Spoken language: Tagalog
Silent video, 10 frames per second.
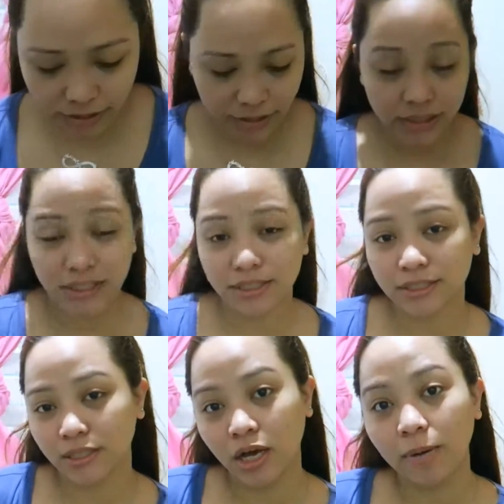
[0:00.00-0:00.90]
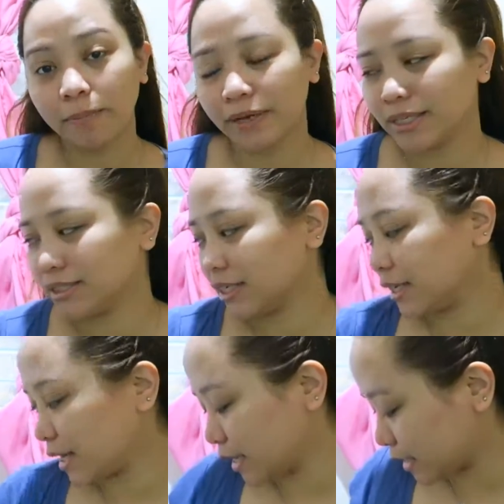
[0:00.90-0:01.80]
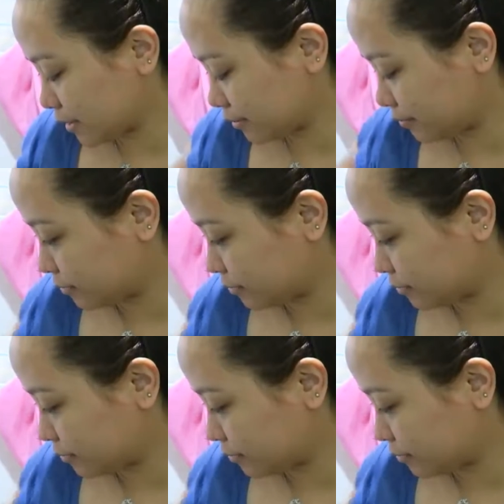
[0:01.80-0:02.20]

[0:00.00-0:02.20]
ding isang top kasi nga